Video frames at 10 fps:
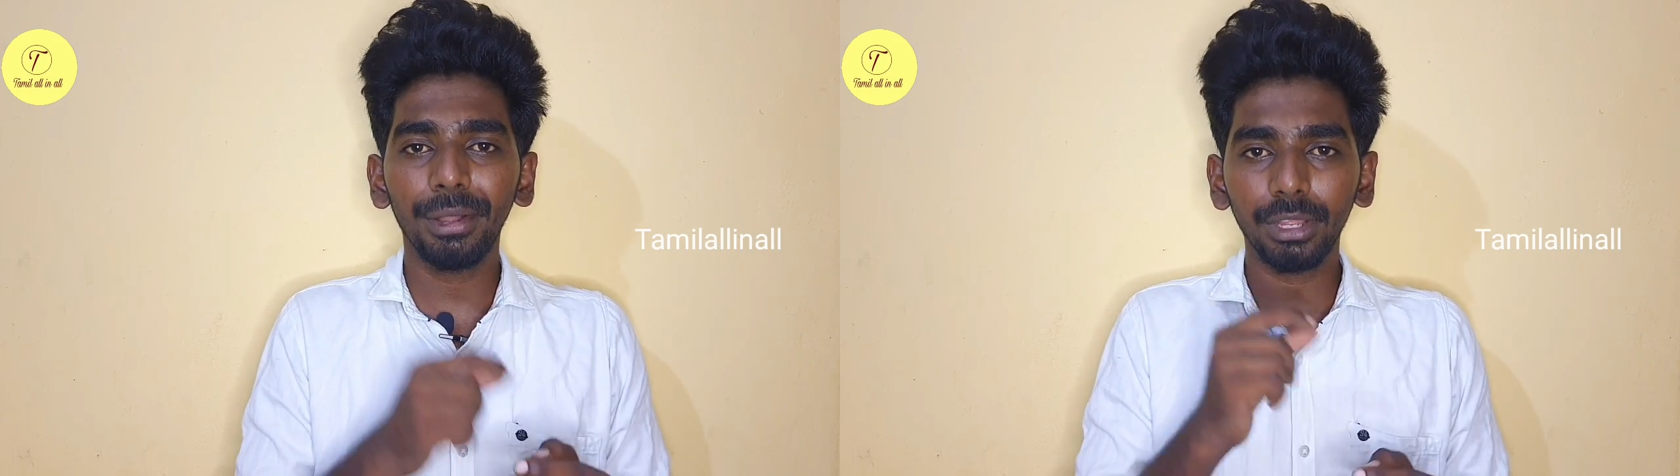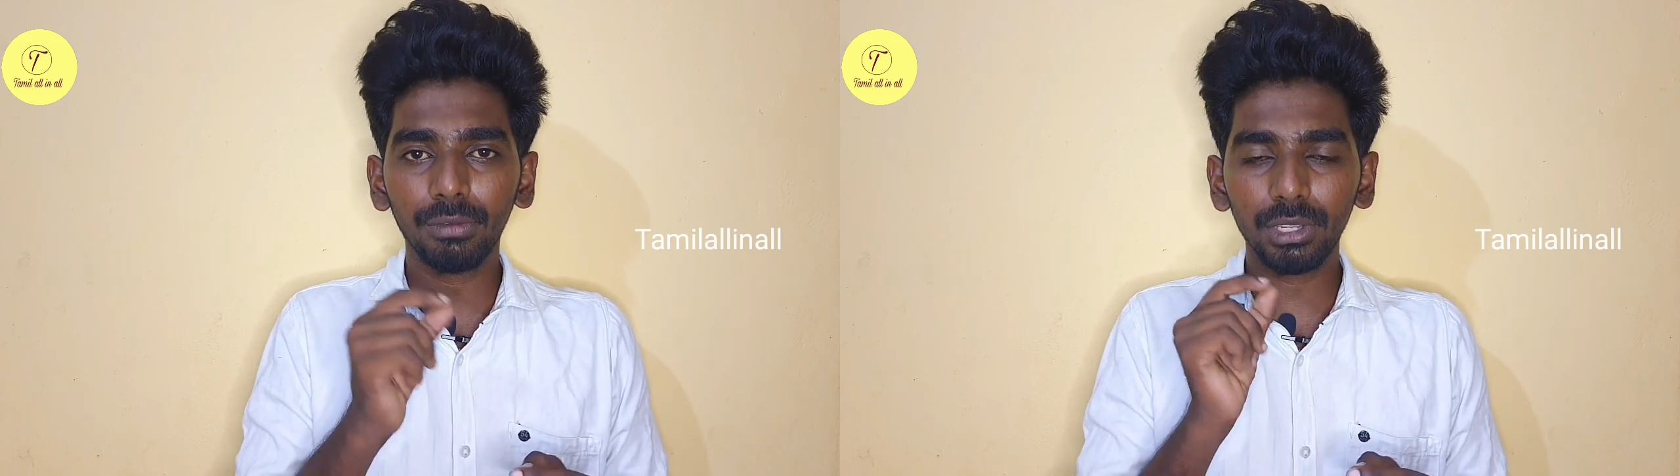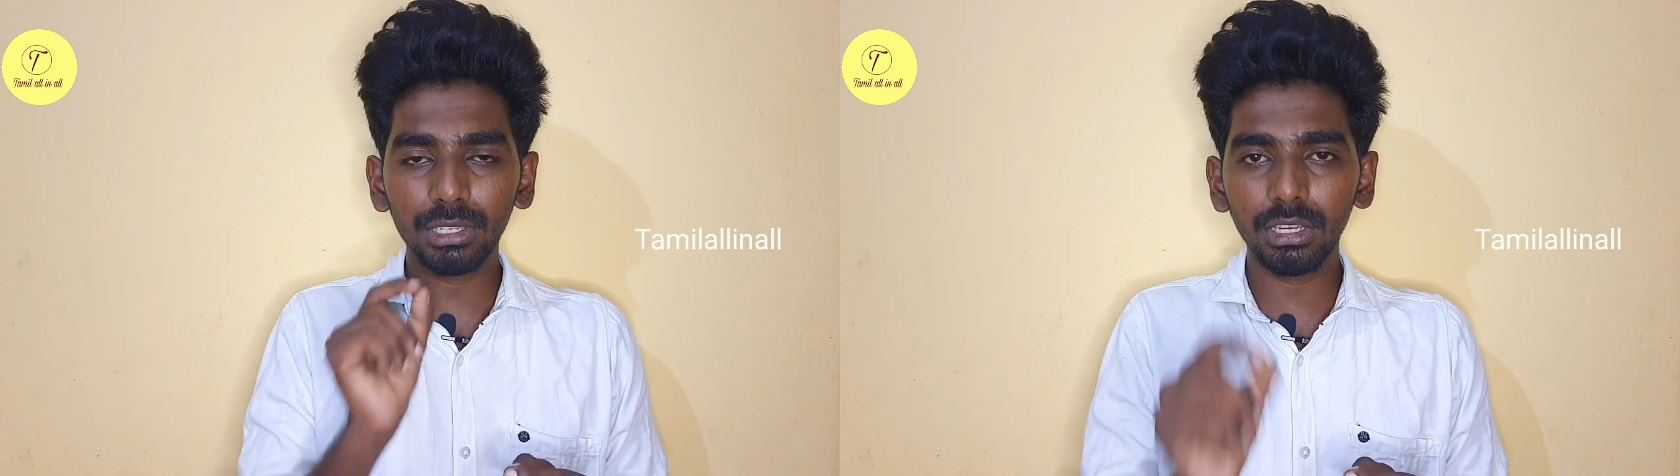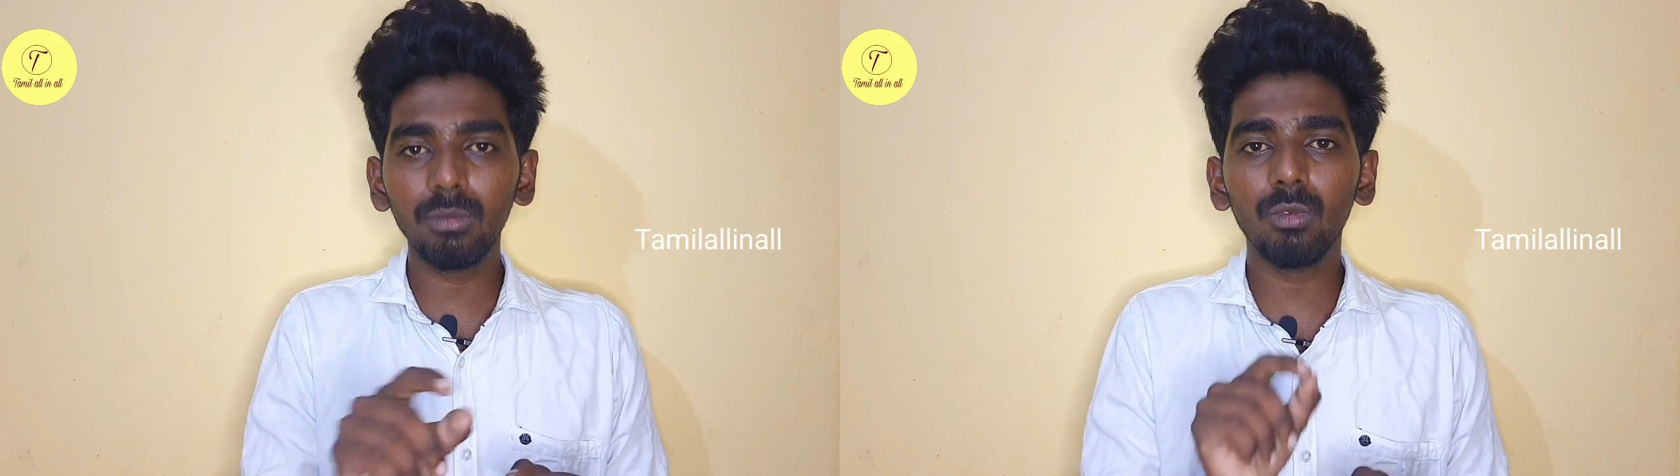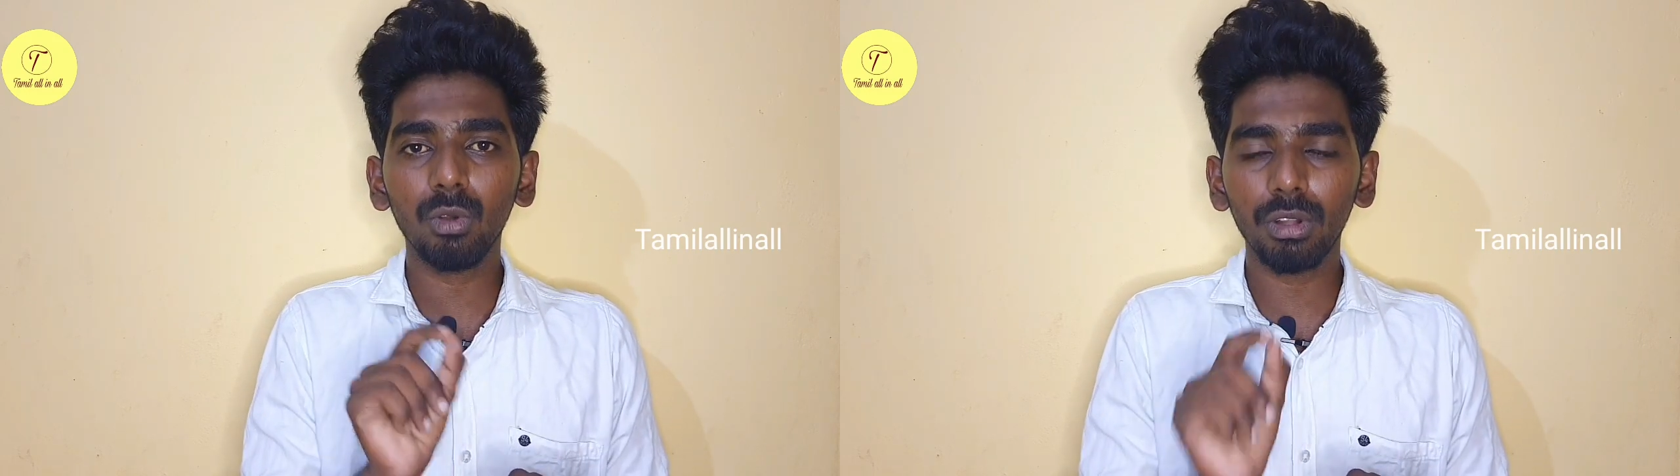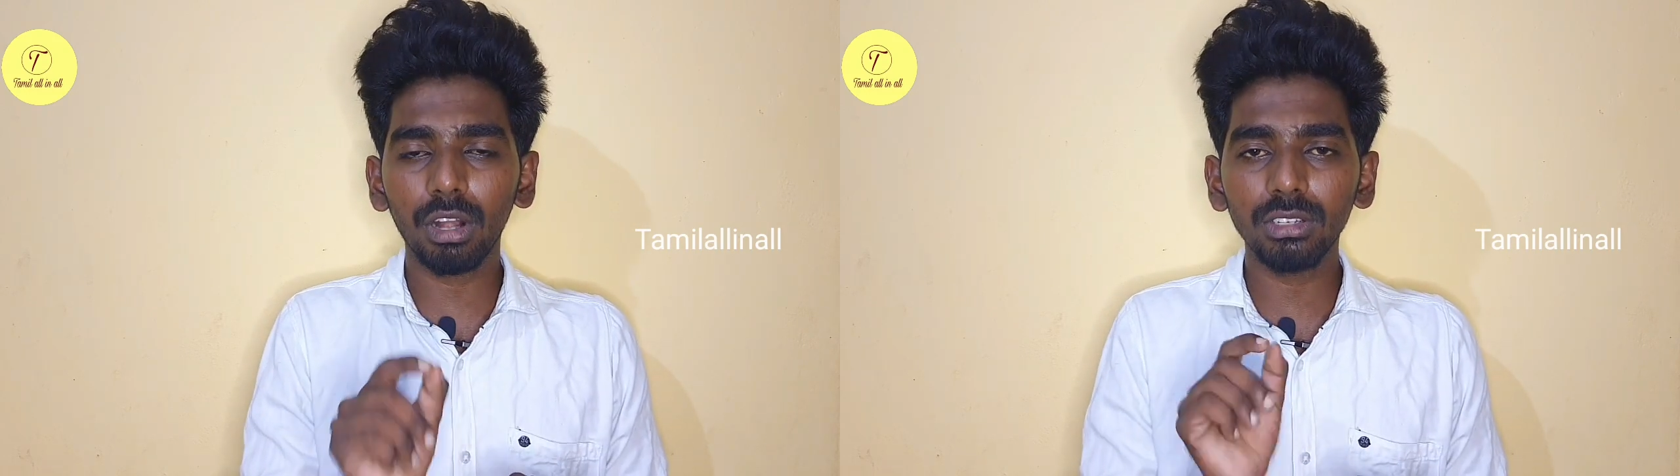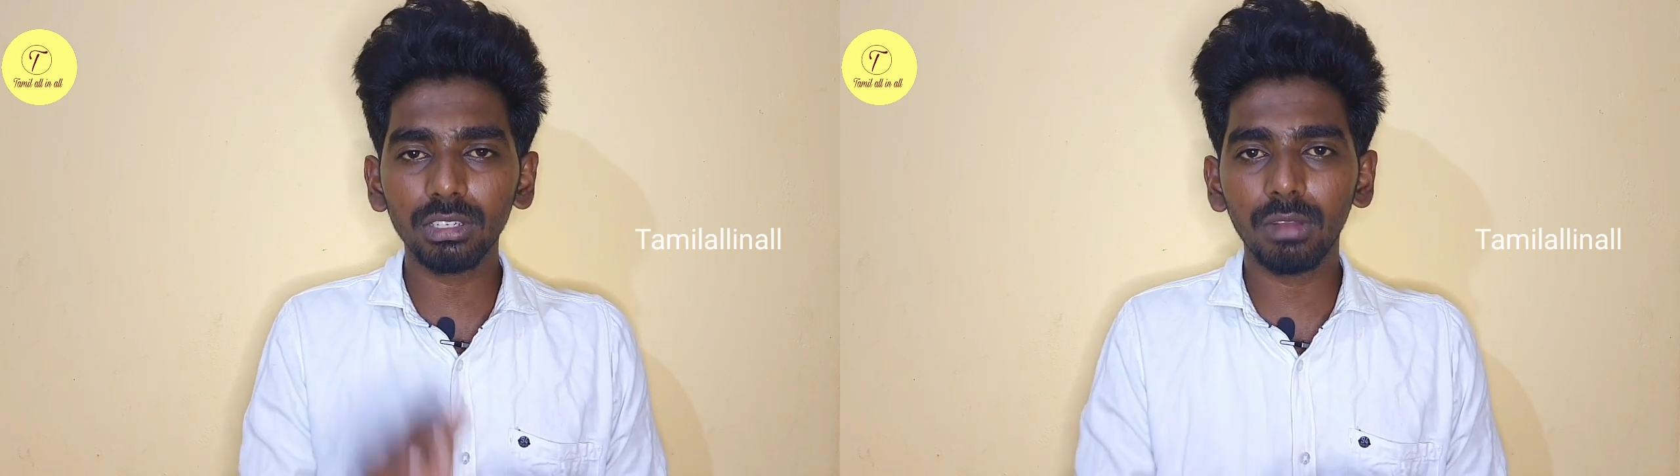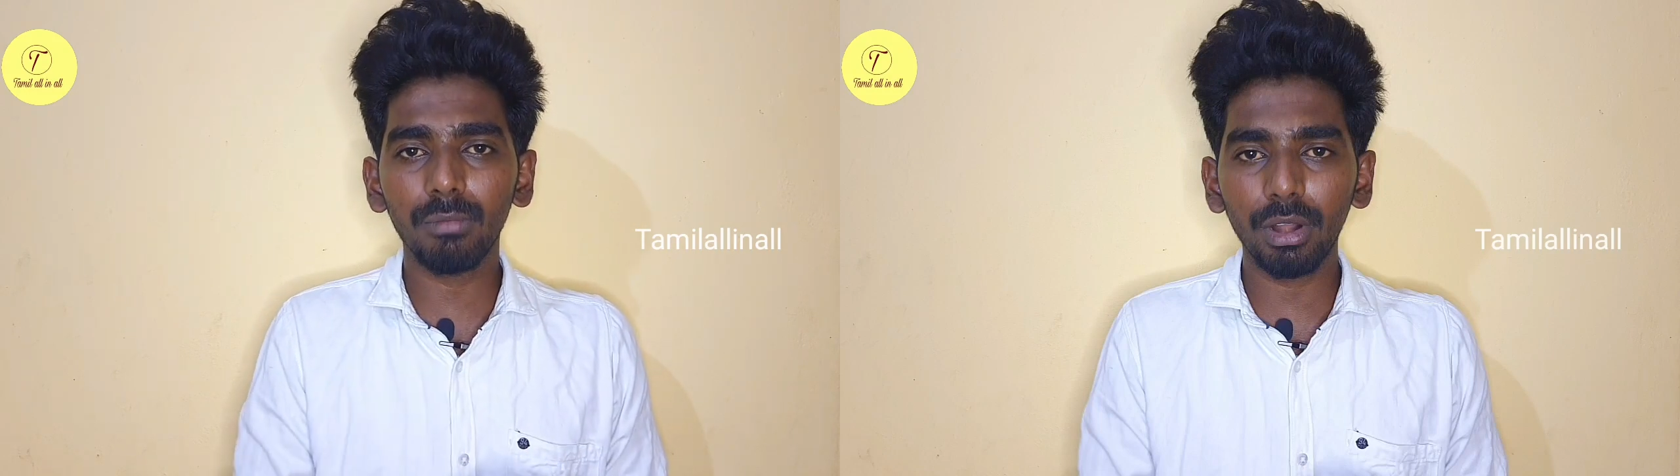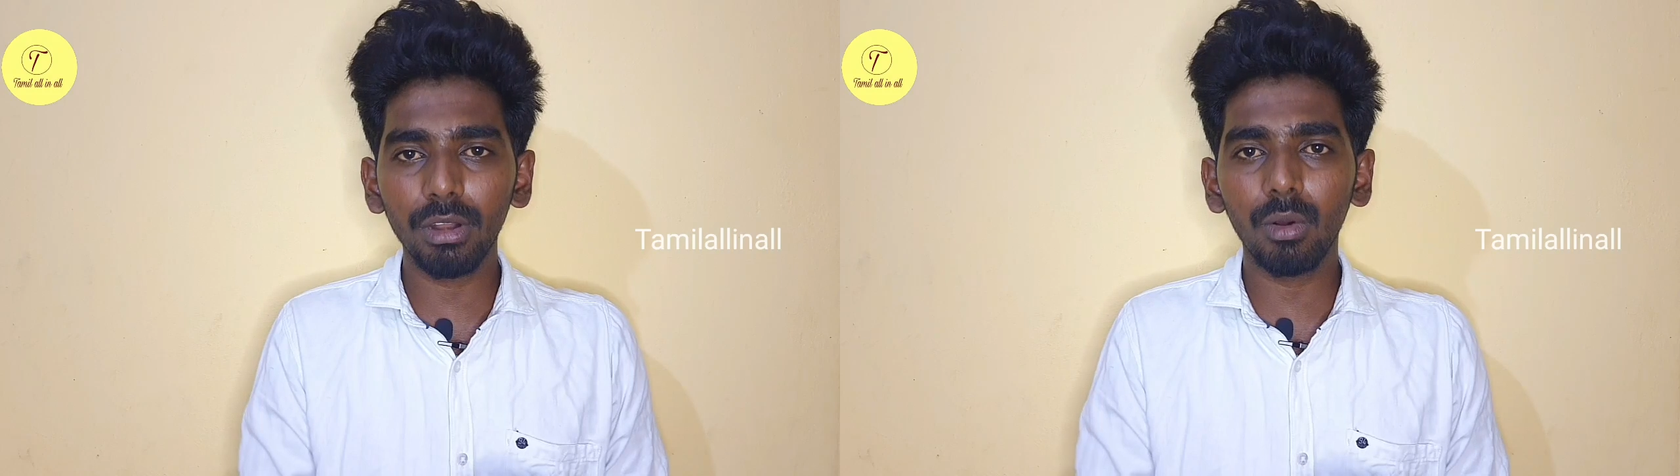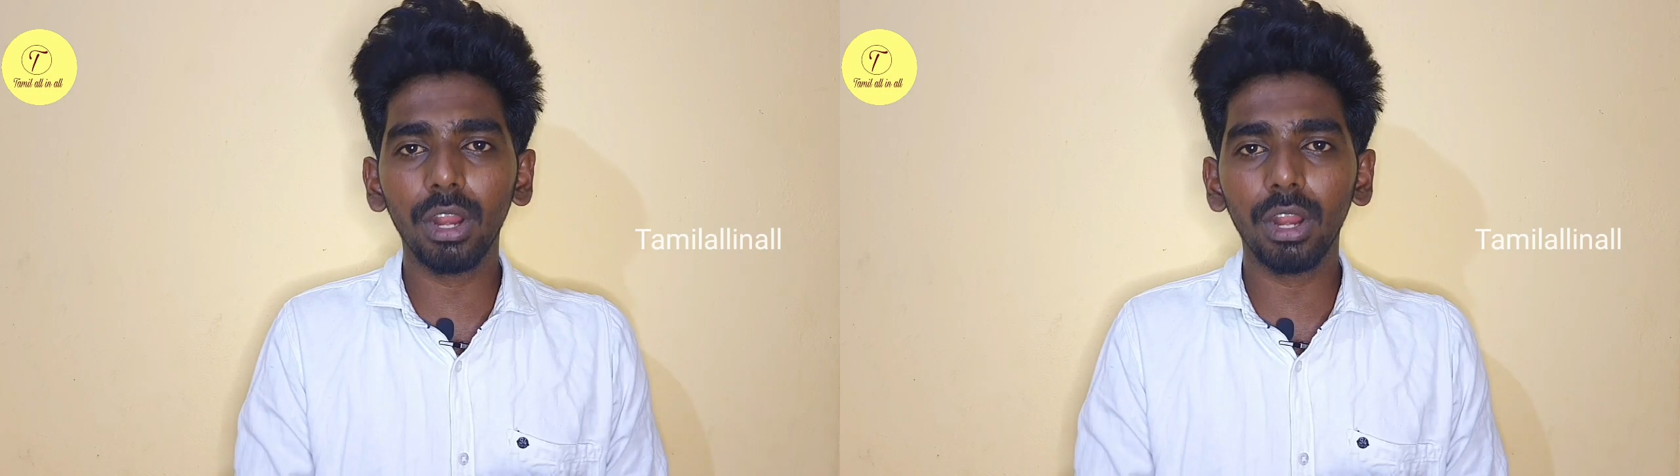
நீங்கள் ஃபஸ்ட் டைம் ஒரு ட்ரான்ஸாக்ஷன் பண்ண